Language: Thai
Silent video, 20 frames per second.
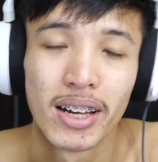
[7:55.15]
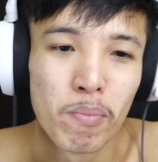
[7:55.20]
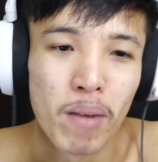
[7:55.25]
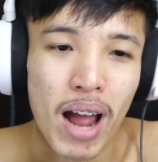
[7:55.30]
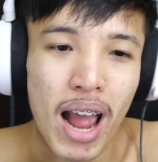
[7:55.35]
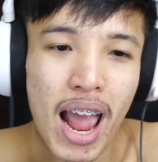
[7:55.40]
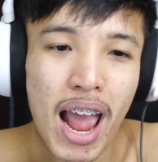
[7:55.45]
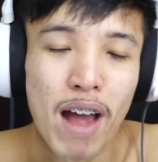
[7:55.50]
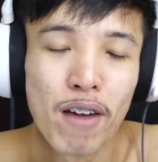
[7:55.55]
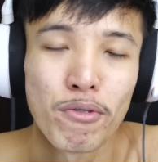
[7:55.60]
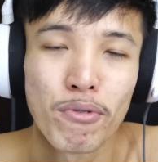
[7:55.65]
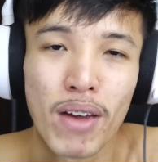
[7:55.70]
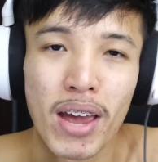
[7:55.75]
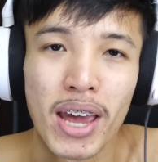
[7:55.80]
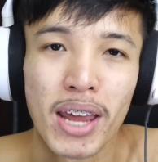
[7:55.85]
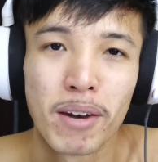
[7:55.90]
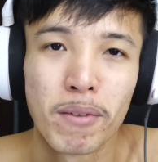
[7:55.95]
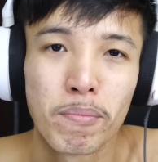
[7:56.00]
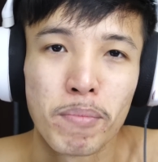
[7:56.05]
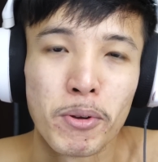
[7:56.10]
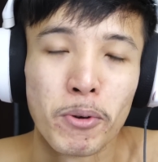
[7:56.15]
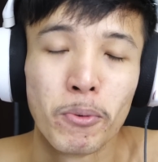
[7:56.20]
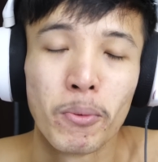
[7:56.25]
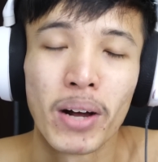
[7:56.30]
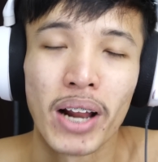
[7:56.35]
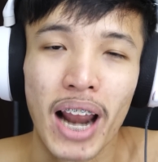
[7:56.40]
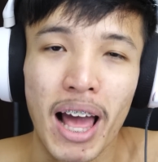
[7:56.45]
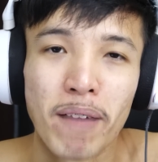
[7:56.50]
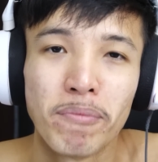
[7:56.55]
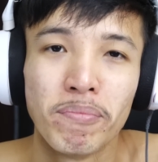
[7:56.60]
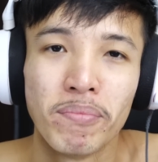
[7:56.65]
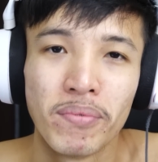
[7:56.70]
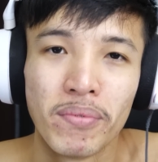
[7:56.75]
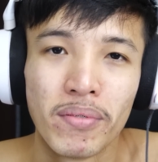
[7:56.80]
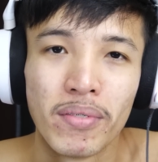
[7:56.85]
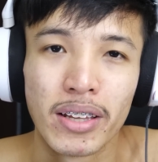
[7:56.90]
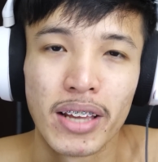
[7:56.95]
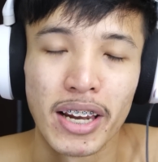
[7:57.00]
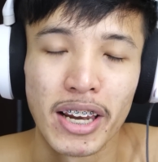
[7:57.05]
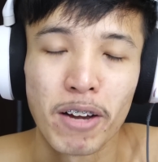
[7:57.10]
มาหาแฟนผิวค
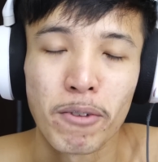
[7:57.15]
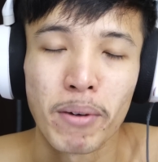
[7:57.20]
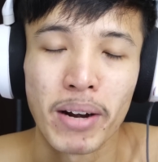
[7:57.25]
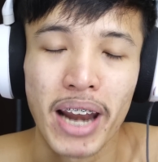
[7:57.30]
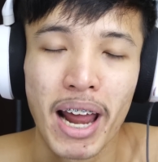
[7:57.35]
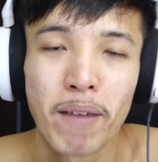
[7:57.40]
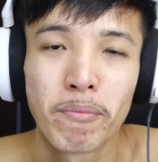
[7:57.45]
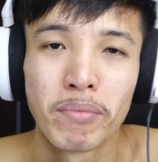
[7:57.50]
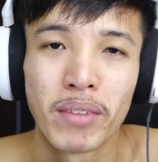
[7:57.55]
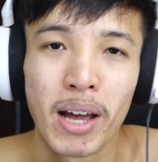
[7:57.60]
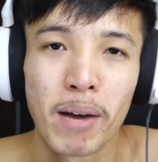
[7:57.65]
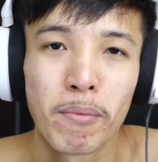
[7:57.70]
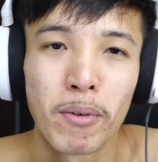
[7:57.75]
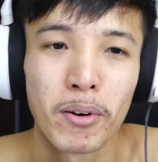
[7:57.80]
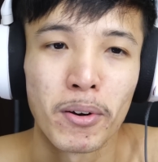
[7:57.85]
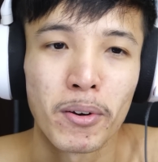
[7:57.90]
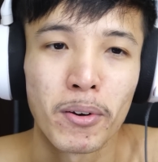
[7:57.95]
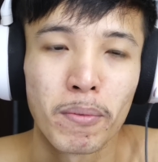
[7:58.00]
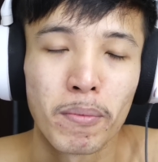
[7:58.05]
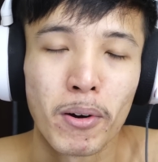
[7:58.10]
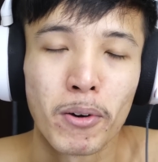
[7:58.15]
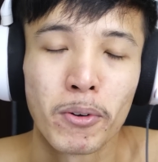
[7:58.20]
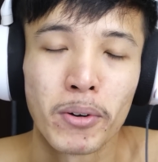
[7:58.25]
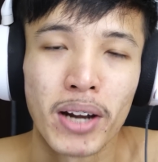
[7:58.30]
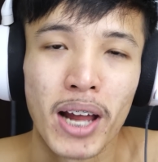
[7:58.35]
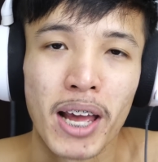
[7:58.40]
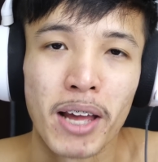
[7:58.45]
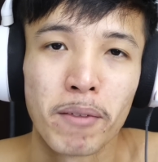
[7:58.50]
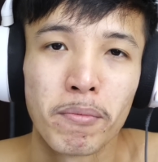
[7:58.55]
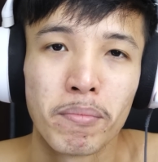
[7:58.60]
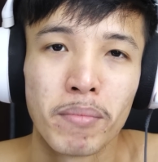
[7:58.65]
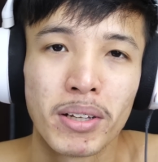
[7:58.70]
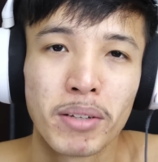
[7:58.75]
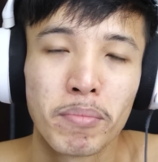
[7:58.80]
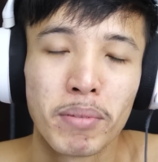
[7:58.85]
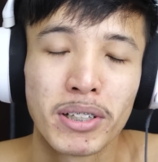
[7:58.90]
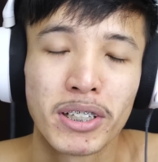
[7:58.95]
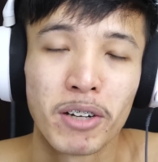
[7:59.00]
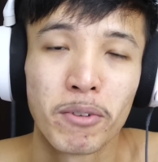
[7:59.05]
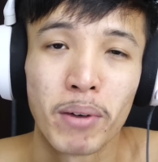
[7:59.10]
ล้ำอย่าเรียกว่าดำนะครับเพราะเพราะคนไทยไม่
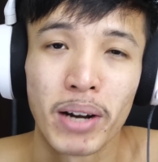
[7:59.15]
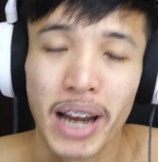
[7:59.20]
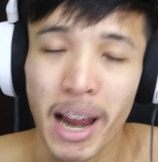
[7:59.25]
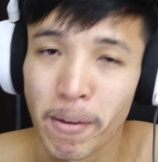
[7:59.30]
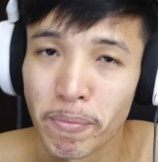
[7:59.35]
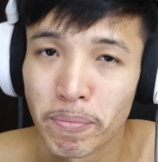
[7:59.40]
ไม่เชิงว่า